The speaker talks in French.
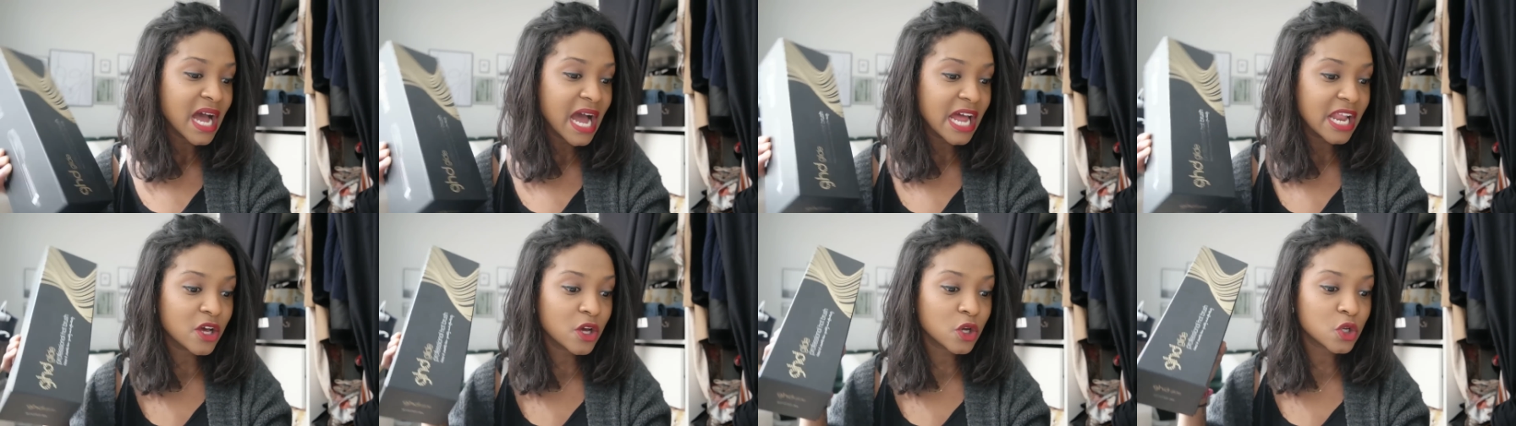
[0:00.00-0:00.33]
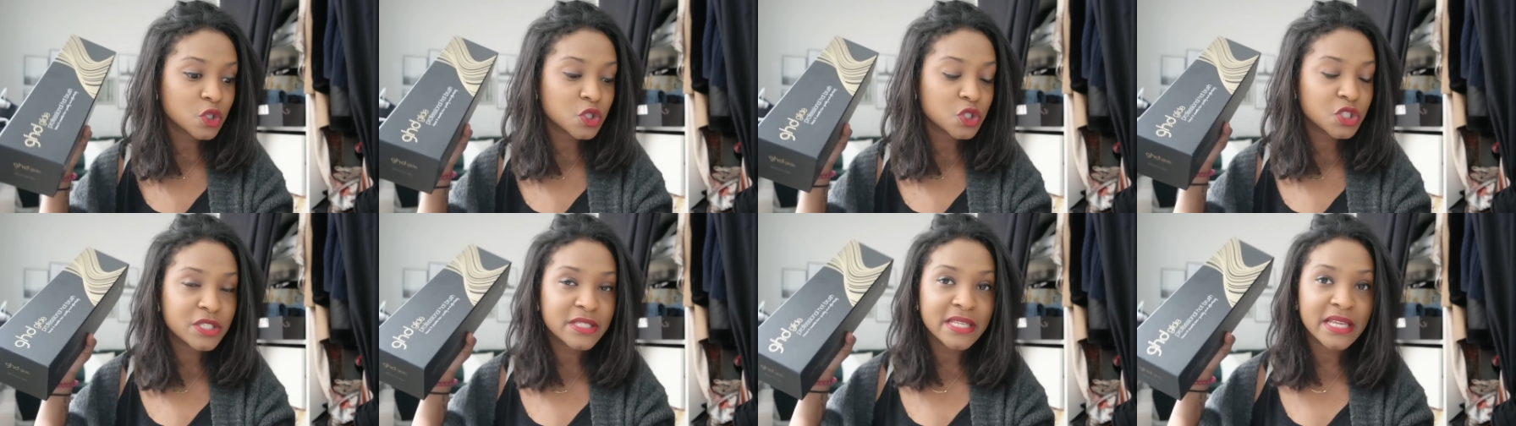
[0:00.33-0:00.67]

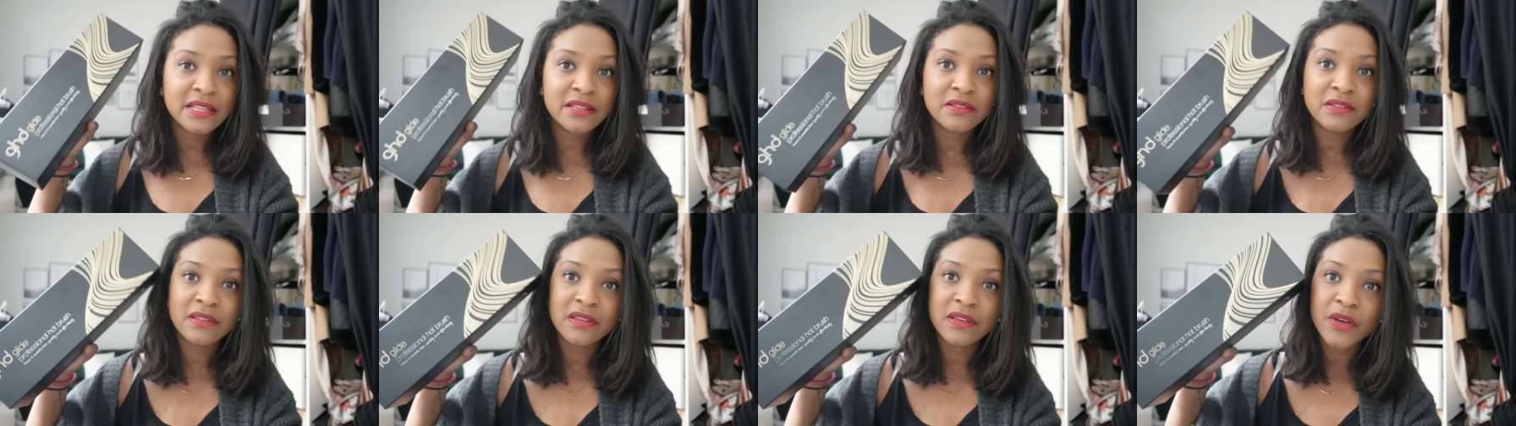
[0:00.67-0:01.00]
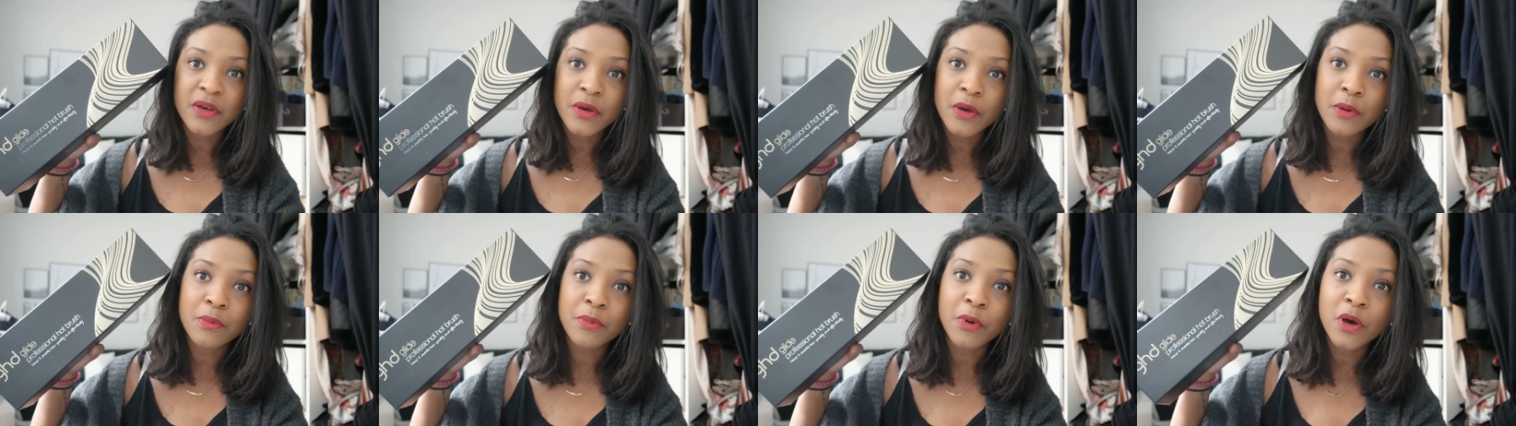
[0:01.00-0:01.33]
Alors, cette
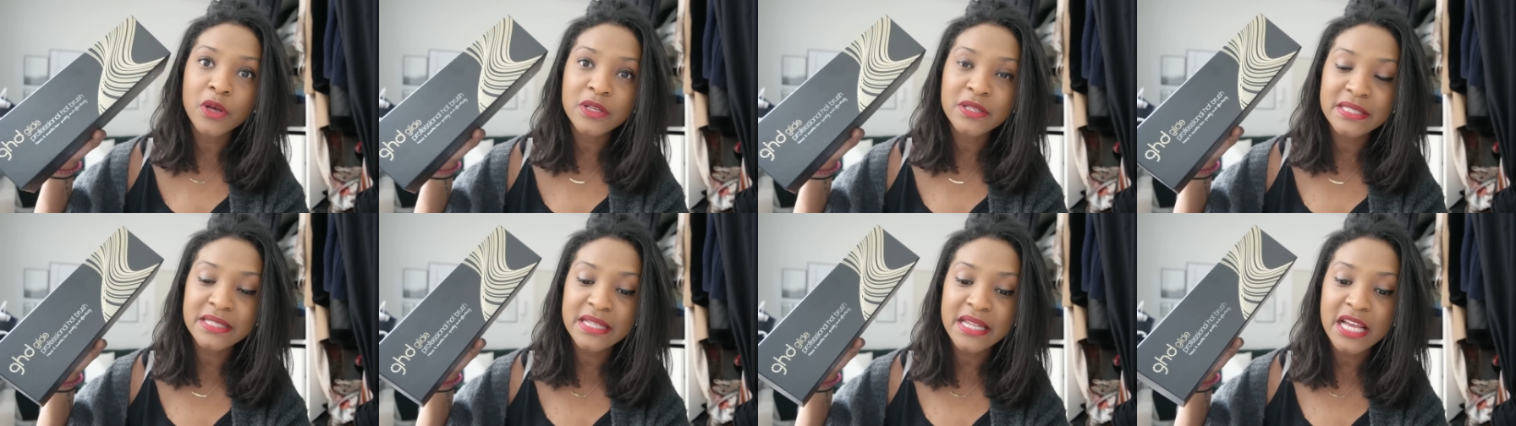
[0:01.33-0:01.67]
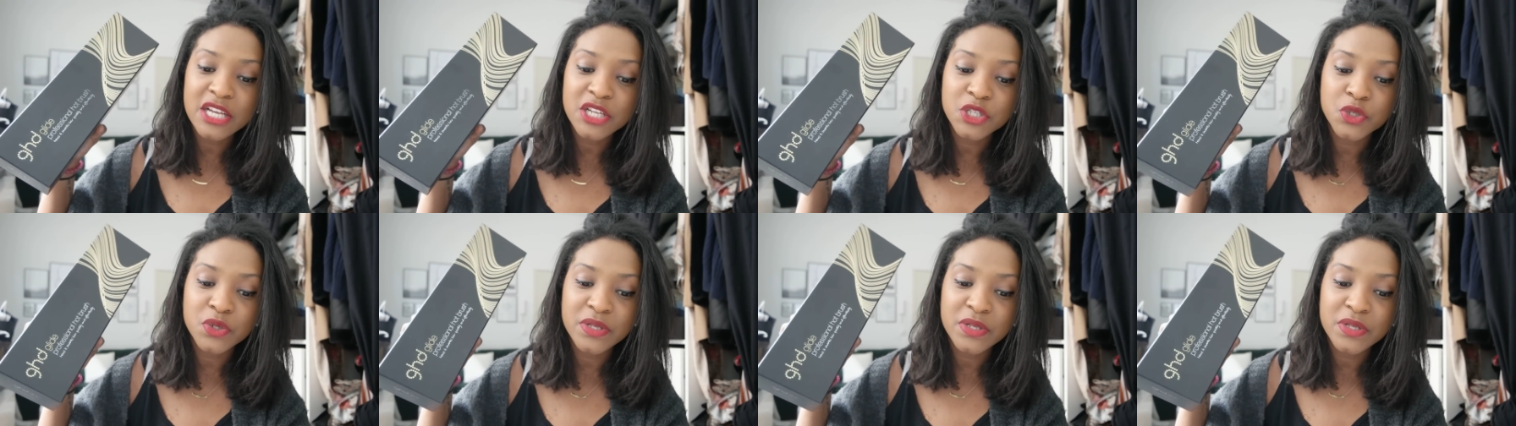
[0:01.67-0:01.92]
euh, brosse-là,